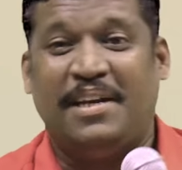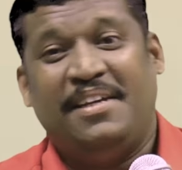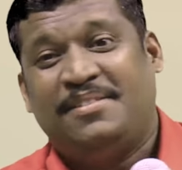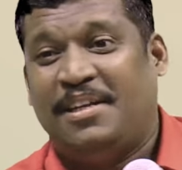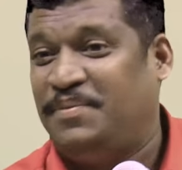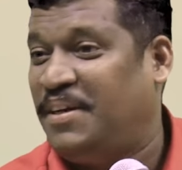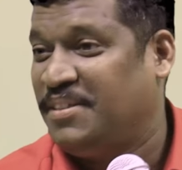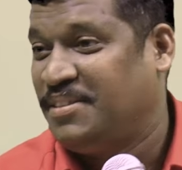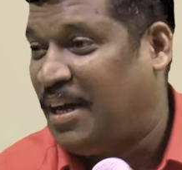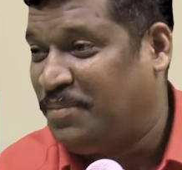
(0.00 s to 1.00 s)
பழைய
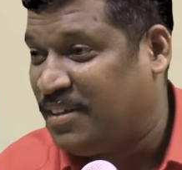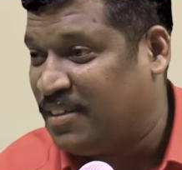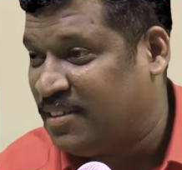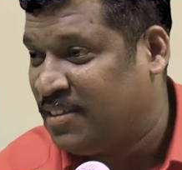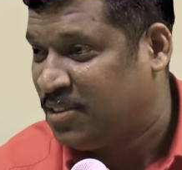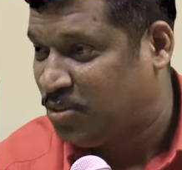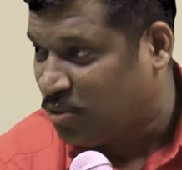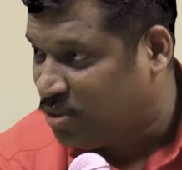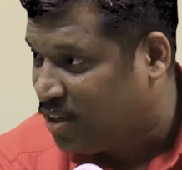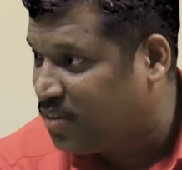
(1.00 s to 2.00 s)
சாப்பாடும் சாப்பிட்டுட்டு
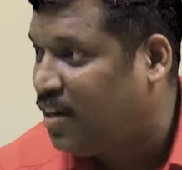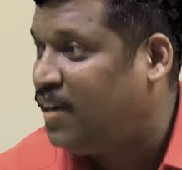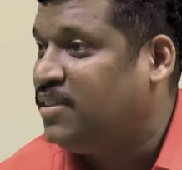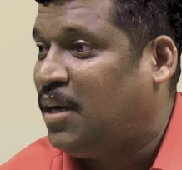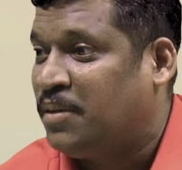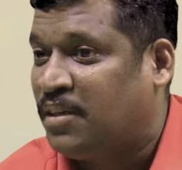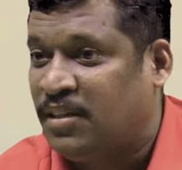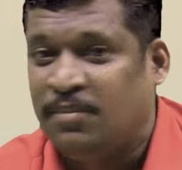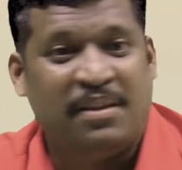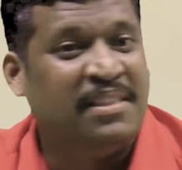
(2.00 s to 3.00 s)
சோத்து கத்தாலும்
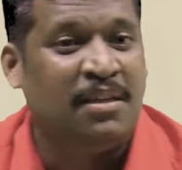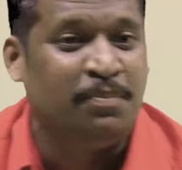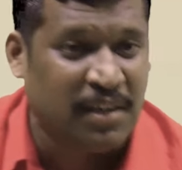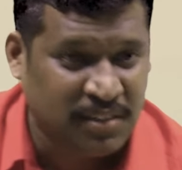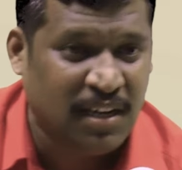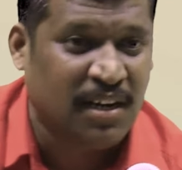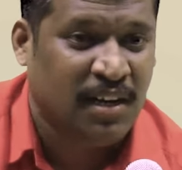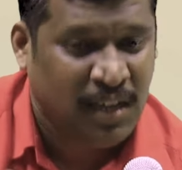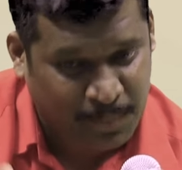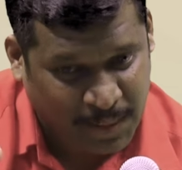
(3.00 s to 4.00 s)
சாப்பிட்டுட்டு மதியானம்
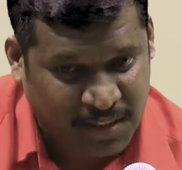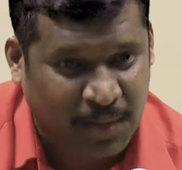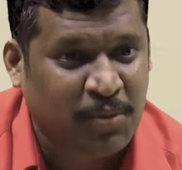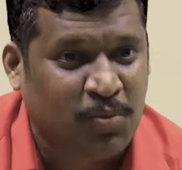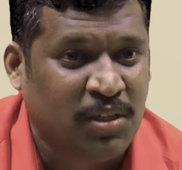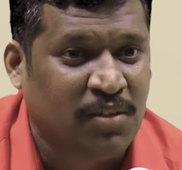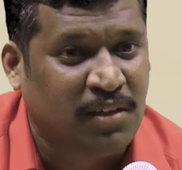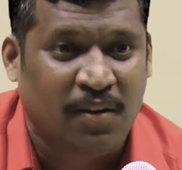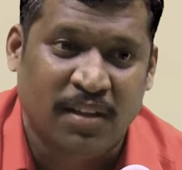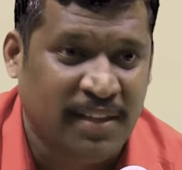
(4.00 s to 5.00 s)
படுத்தாங்கன்னா படுத்து அப்படியே
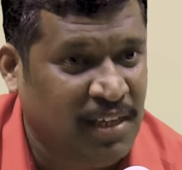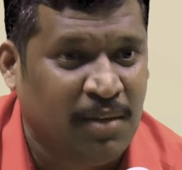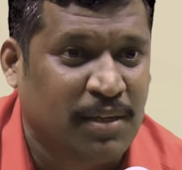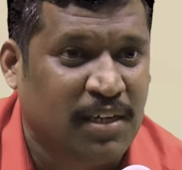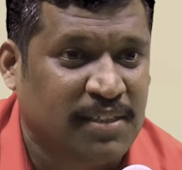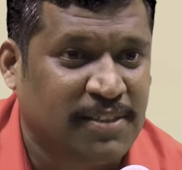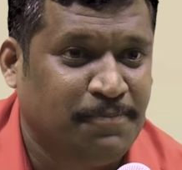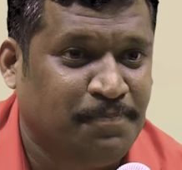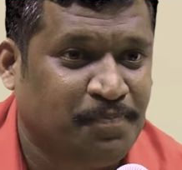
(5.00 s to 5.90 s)
தூங்கிடுவாங்க அவ்வளோதான் எந்திரிக்க மாட்டாங்க